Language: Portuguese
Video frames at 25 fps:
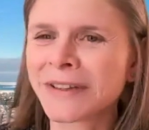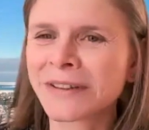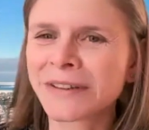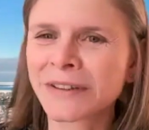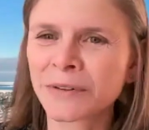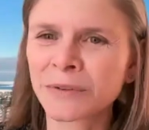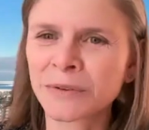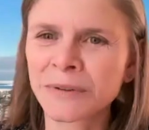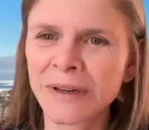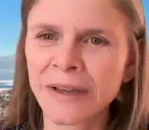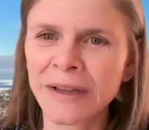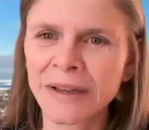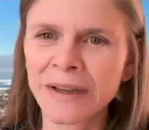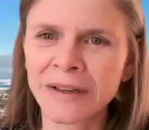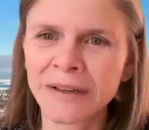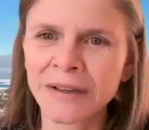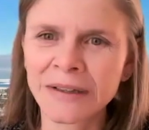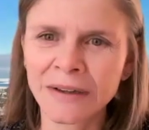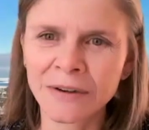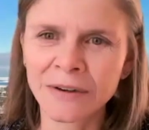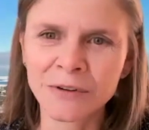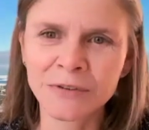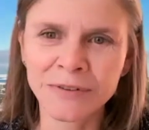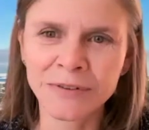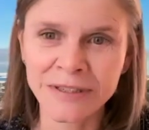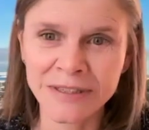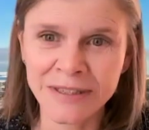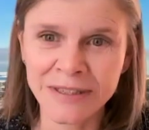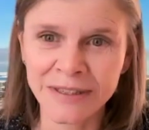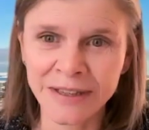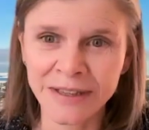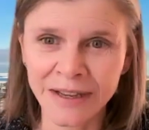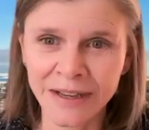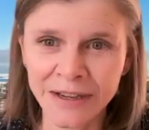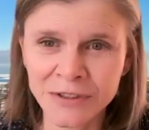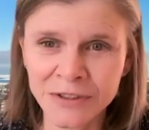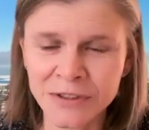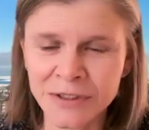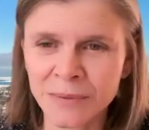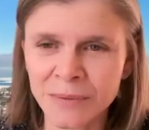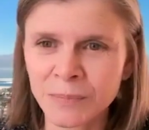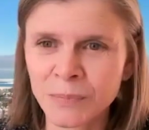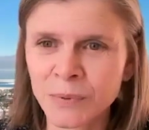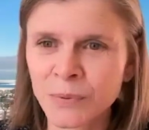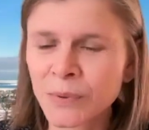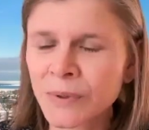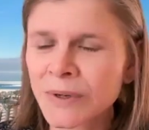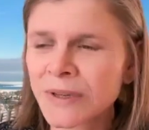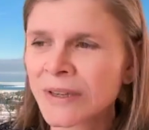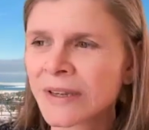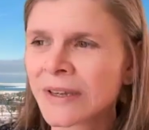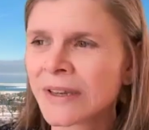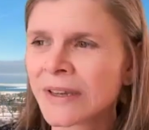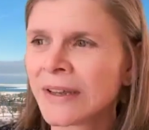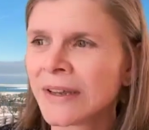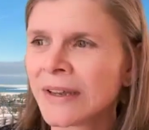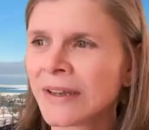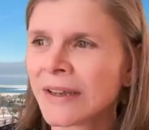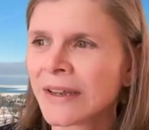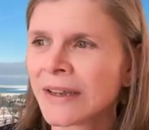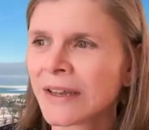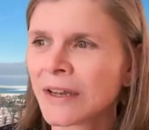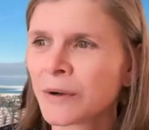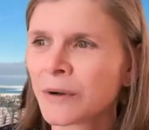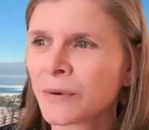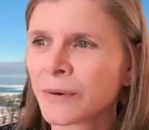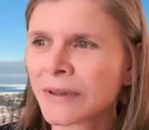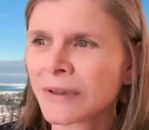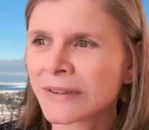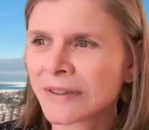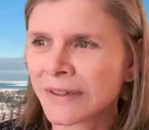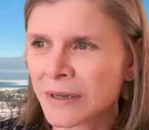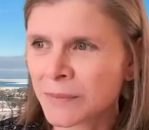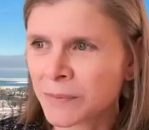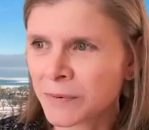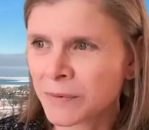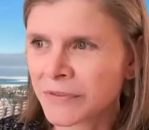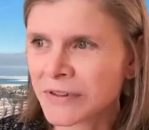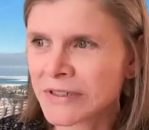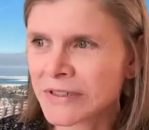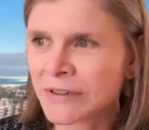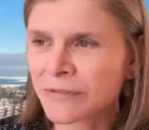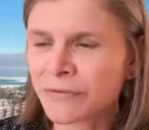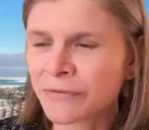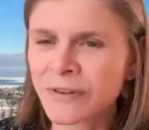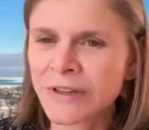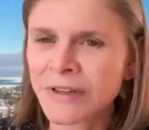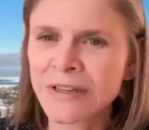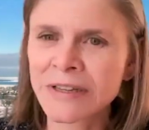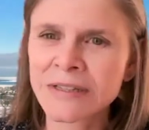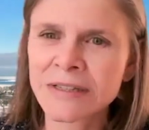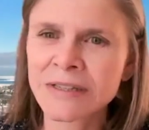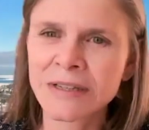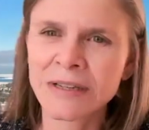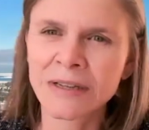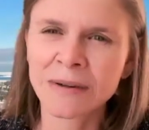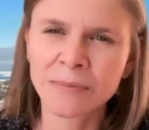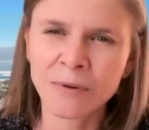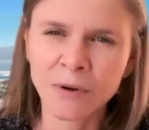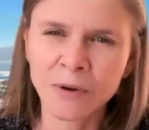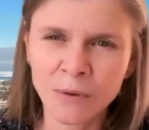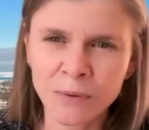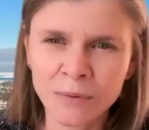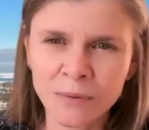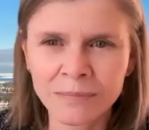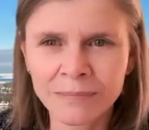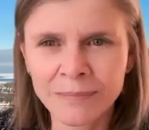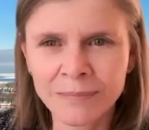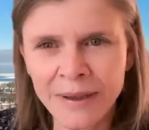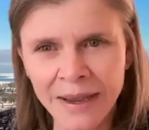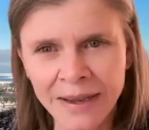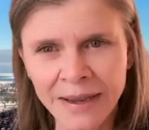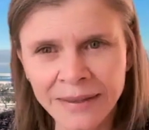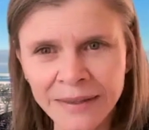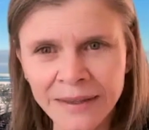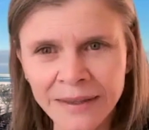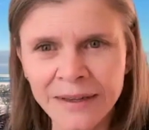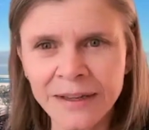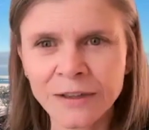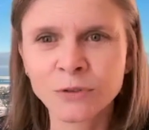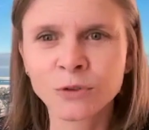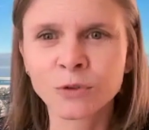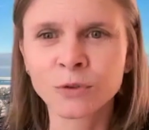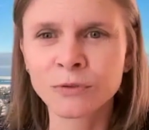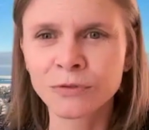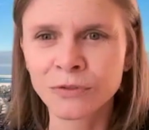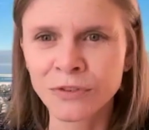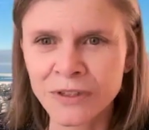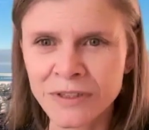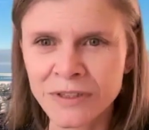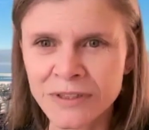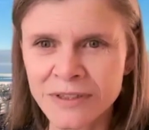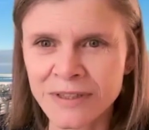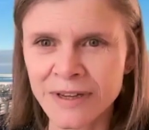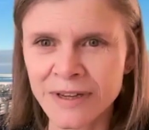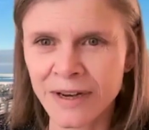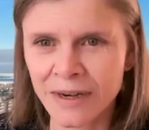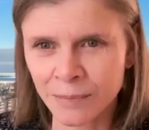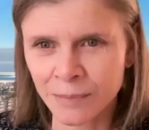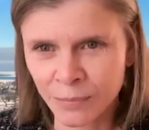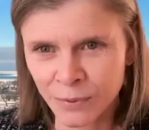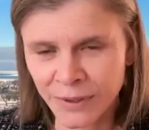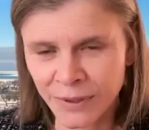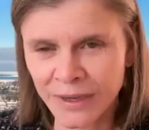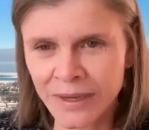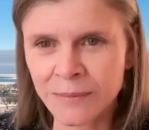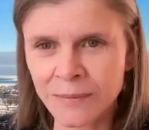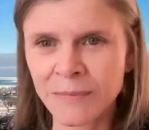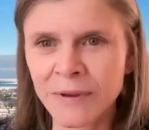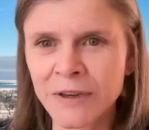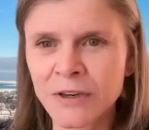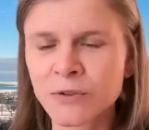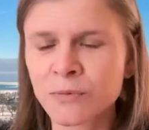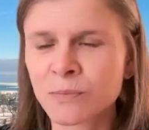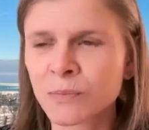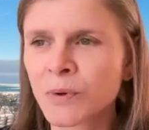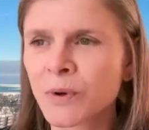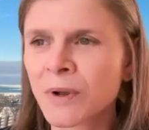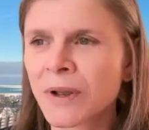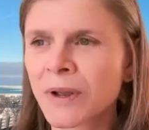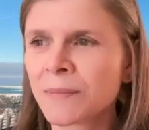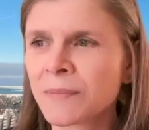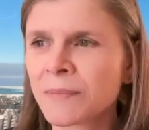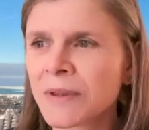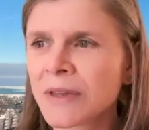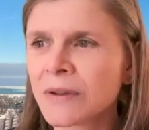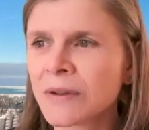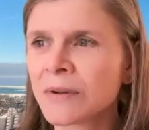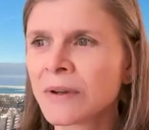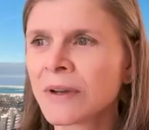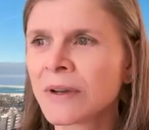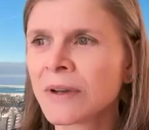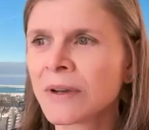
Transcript: Então, na, na universidade, na PUC, eu entrei para fazer física, com, ainda na dúvida se era por aí mesmo o meu caminho,